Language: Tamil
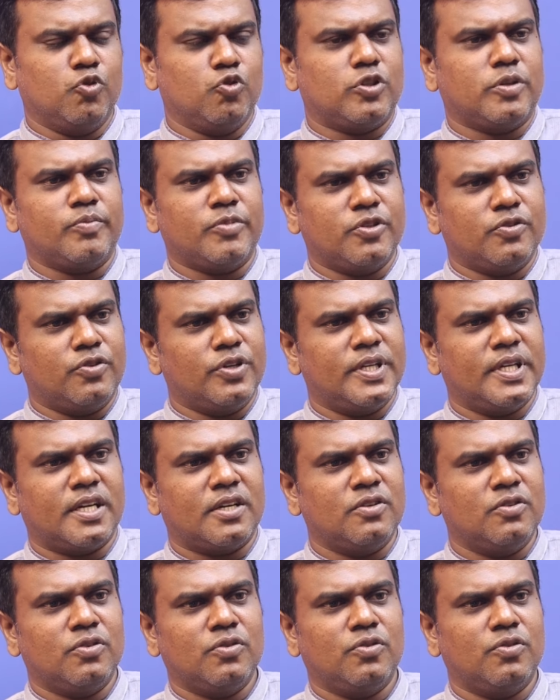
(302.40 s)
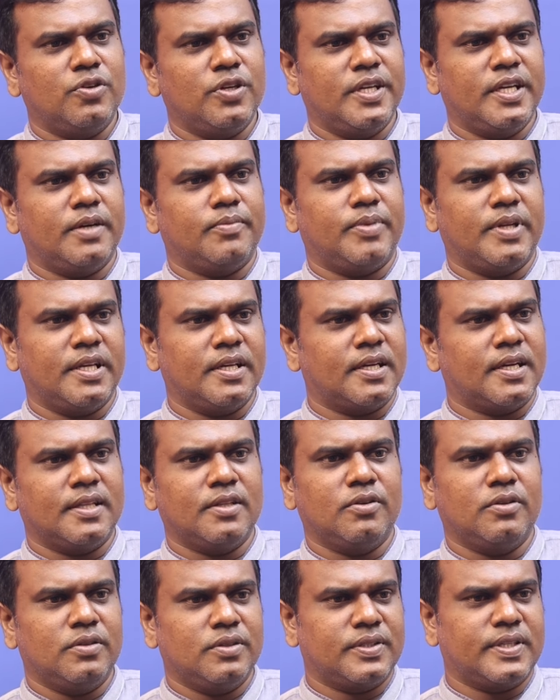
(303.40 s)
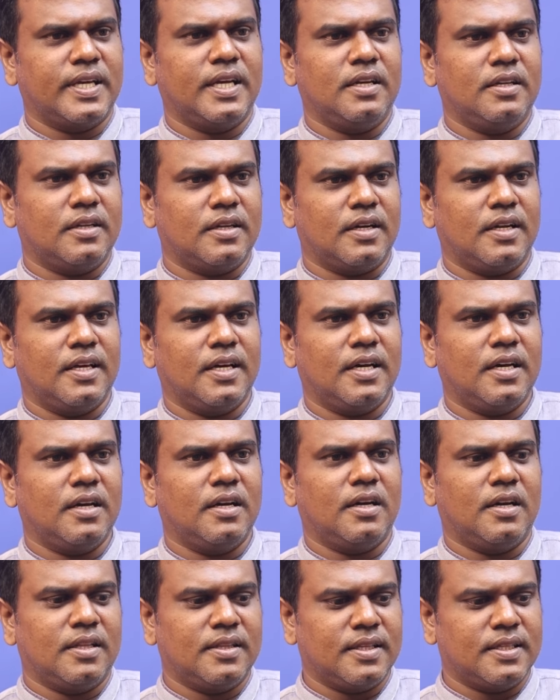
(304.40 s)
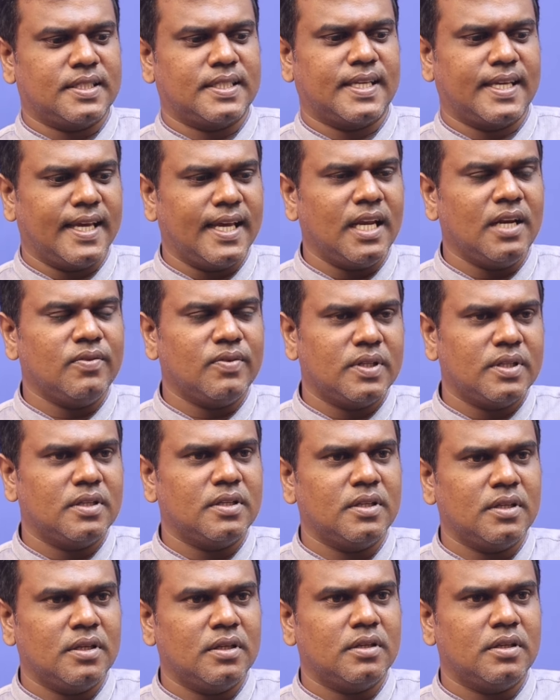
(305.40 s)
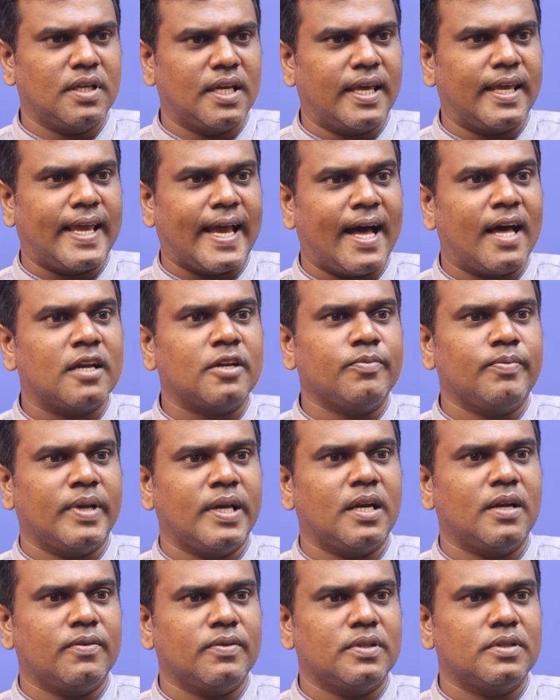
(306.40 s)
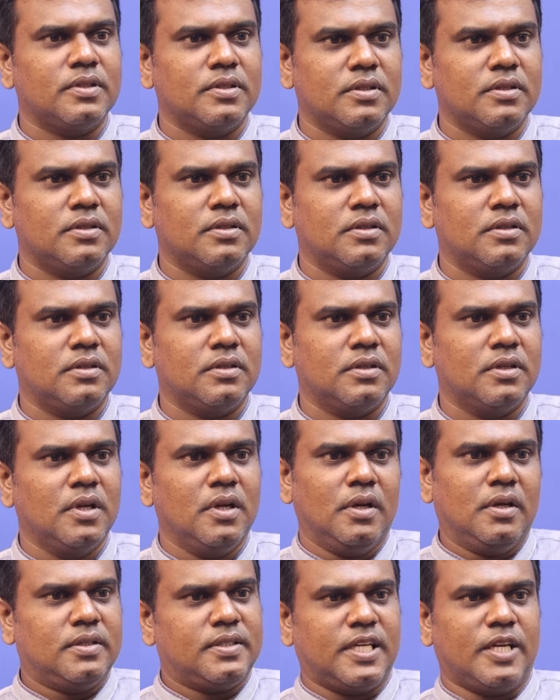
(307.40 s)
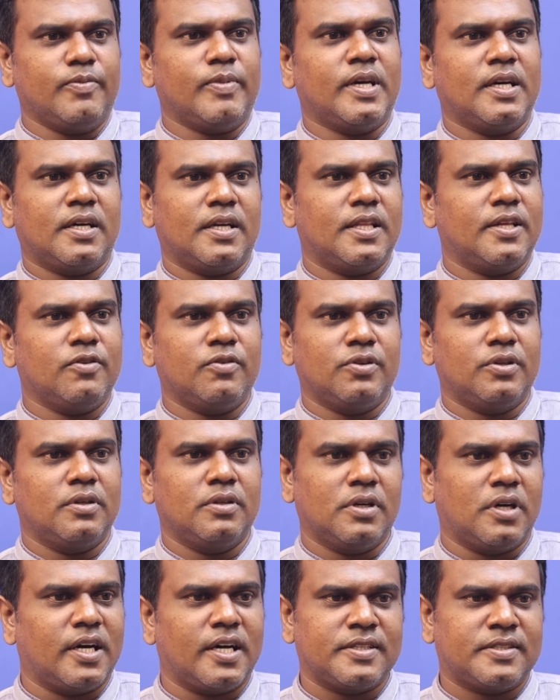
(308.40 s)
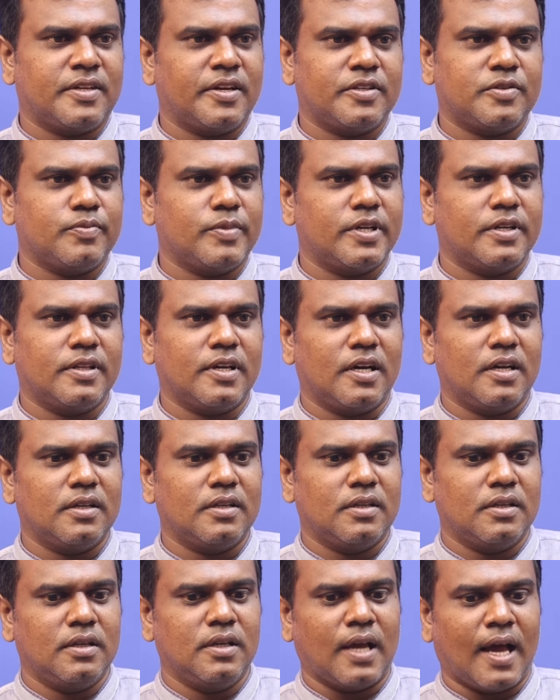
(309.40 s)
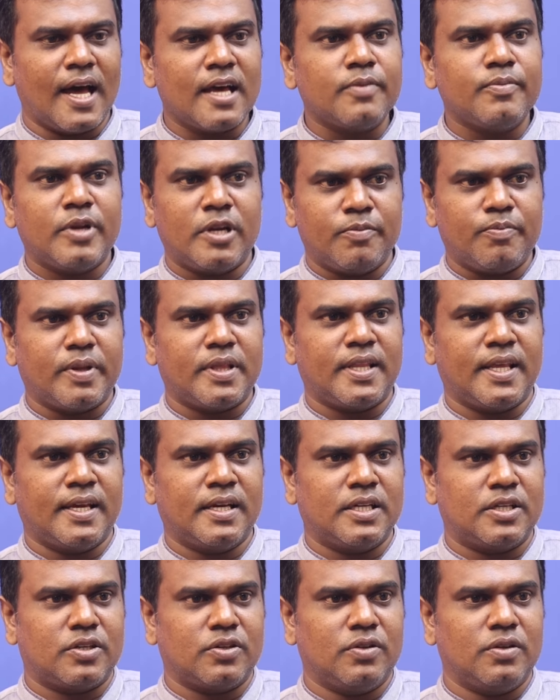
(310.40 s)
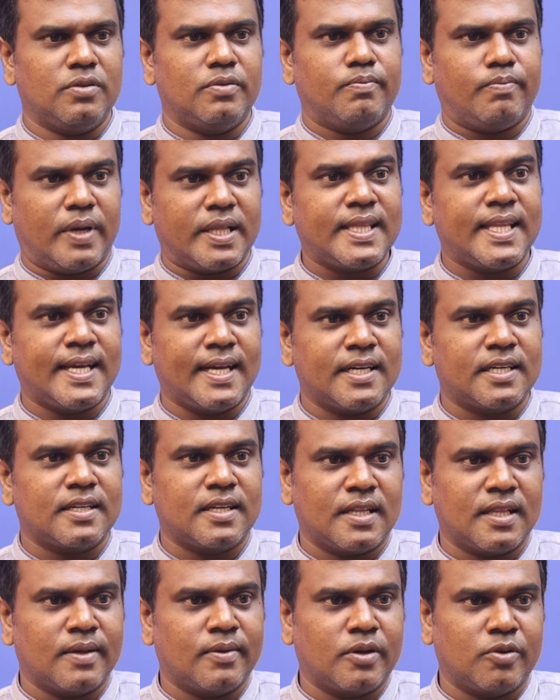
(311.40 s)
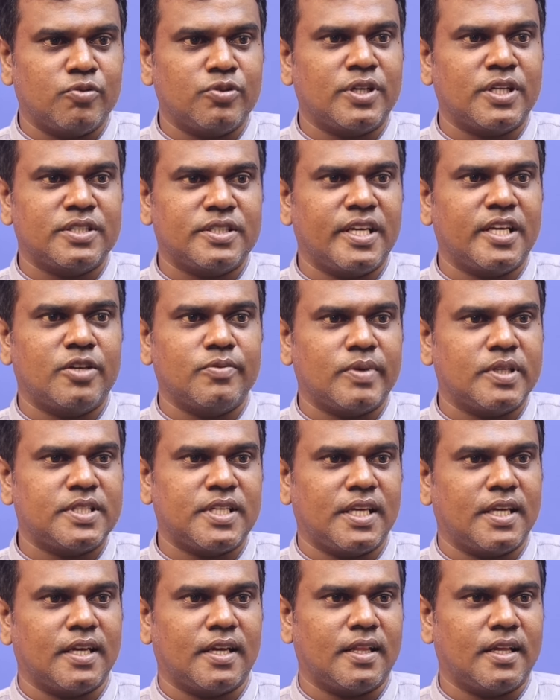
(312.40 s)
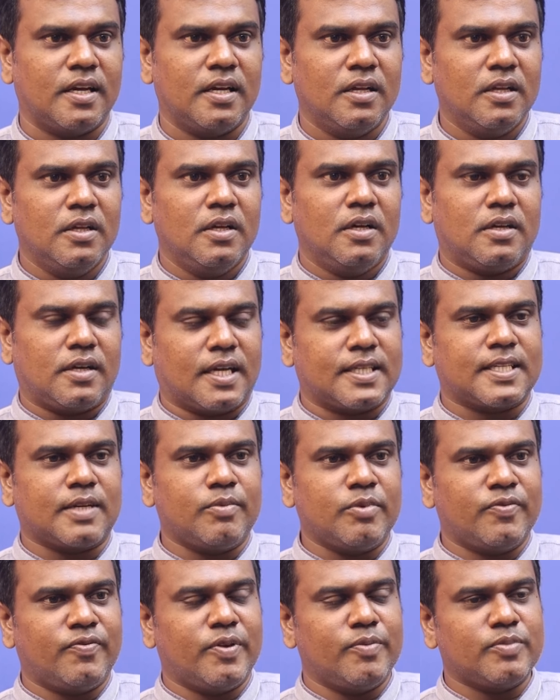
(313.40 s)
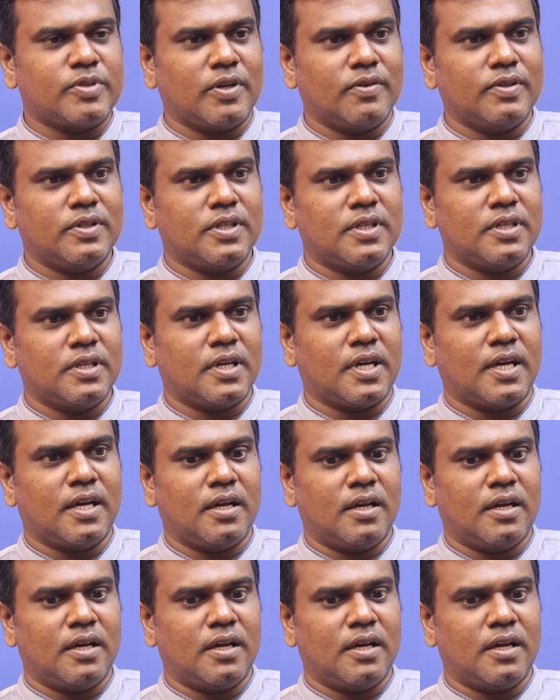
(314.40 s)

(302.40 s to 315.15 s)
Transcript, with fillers: நூற்றம்பது கோடி இரநூறு கோடி அப்படிங்கிற அந்த ஒரு ஸ்கேல் இருக்கு இல்லையா அந்த ஸ்கேல் வந்து யார் மேலே வந்து சினிமாங்கிறதே ஒரு ஹார்ஸ் ரேஸ் மாதிரி தான் யார் மேலே பந்தயம் கட்டுறோம் பந்தயம் கட்டினா அந்த குதிரை ஜெயிக்குமா ஜெயிக்காதான் ராஜ்கமல் ஃபிலிம்ஸில் வந்து